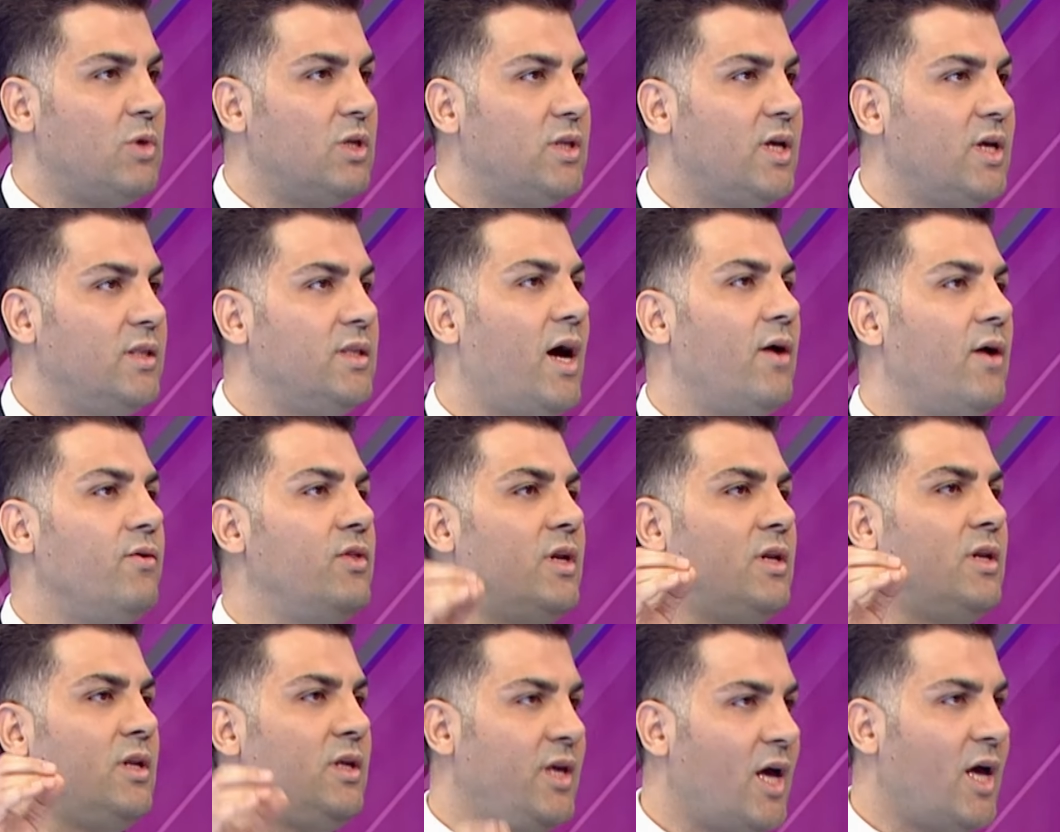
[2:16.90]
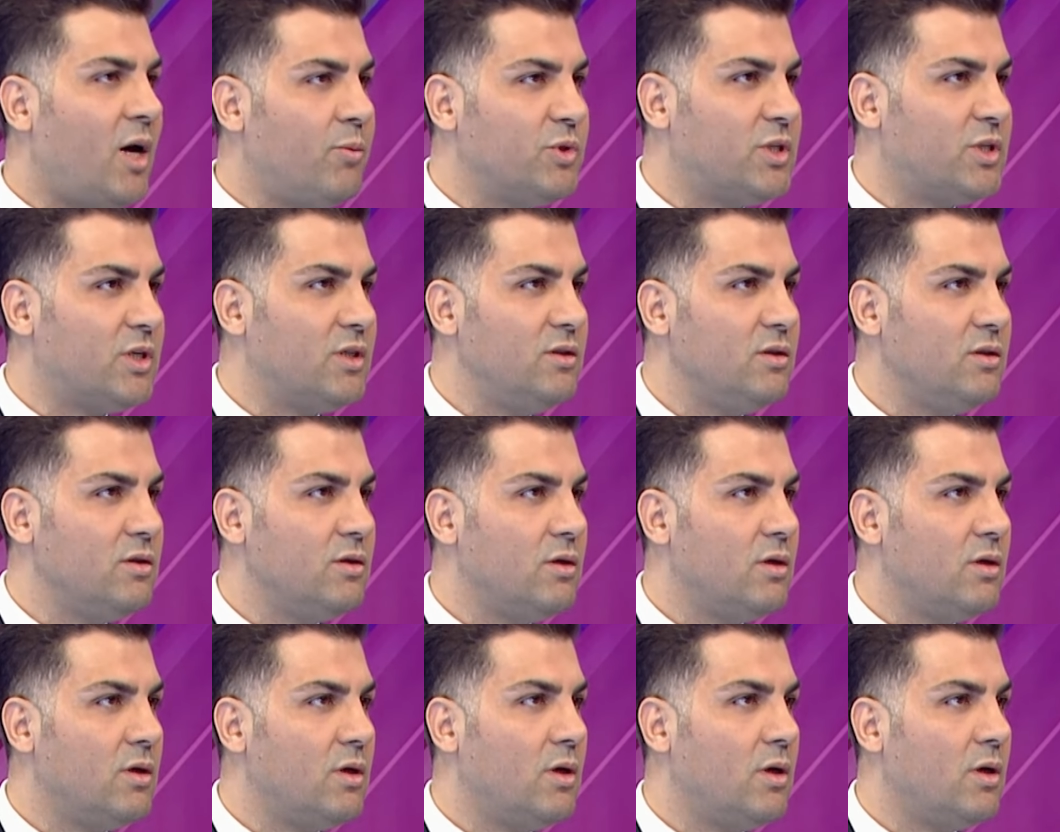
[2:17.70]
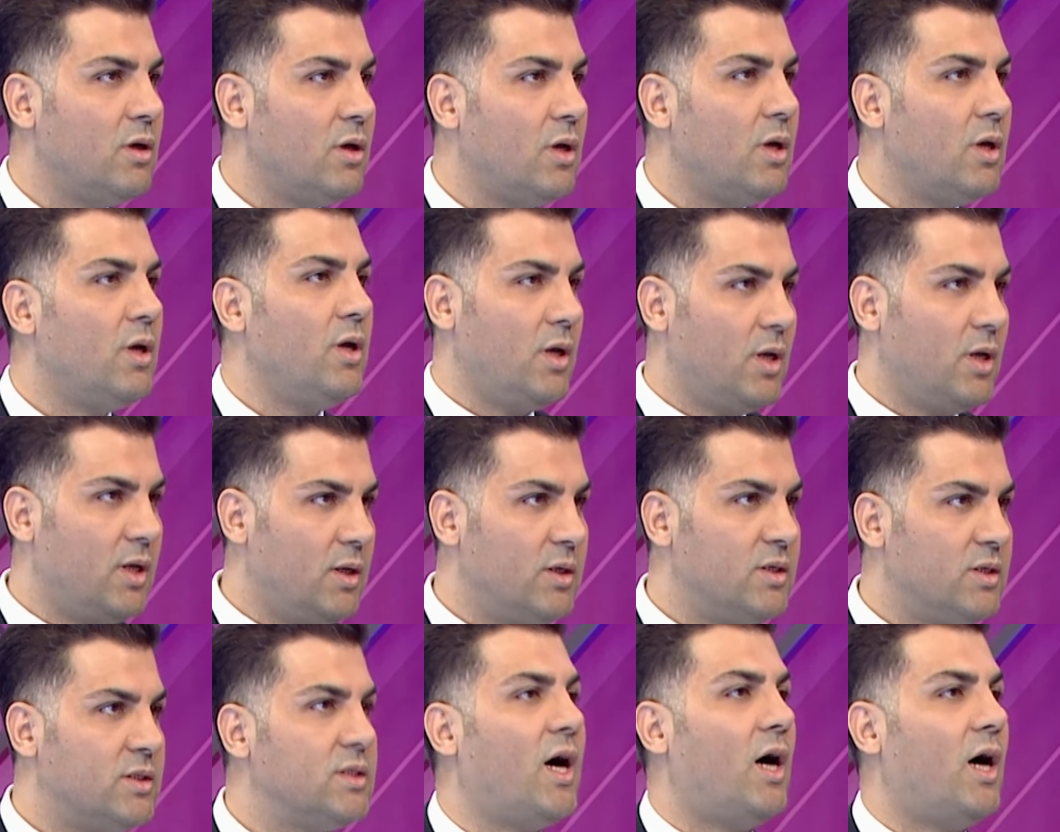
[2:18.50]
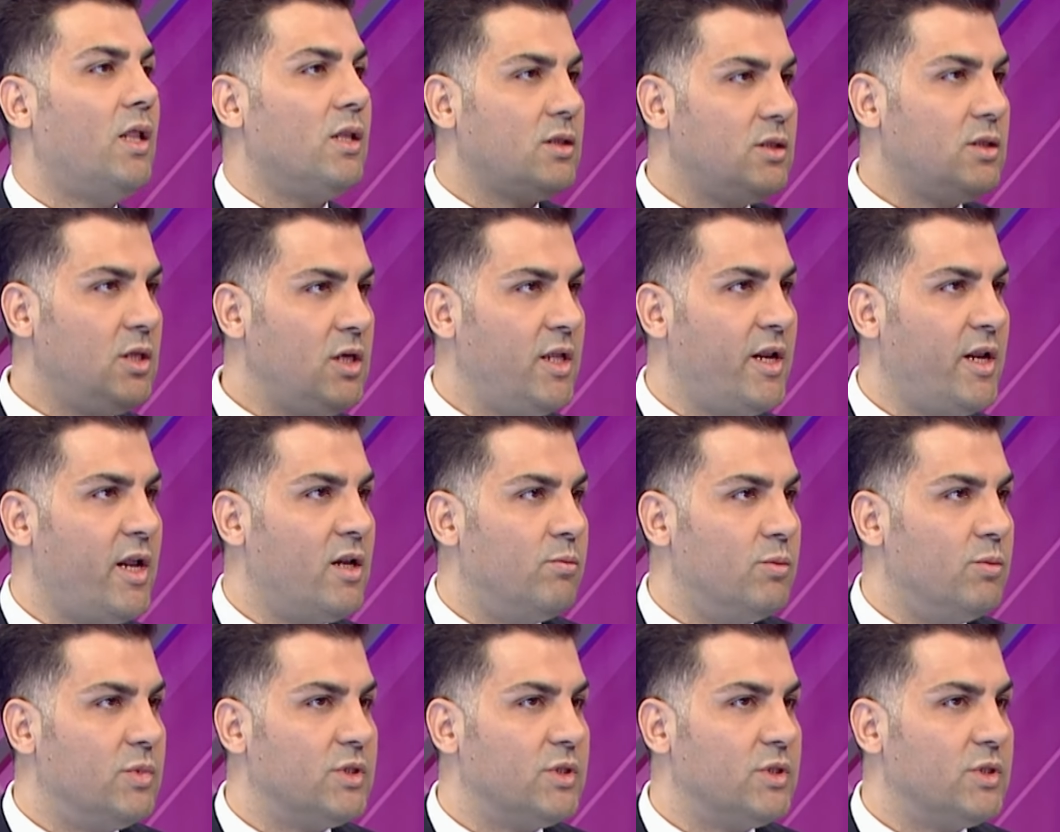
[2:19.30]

tedavilerini yaptırın. Sağlıklı girelim.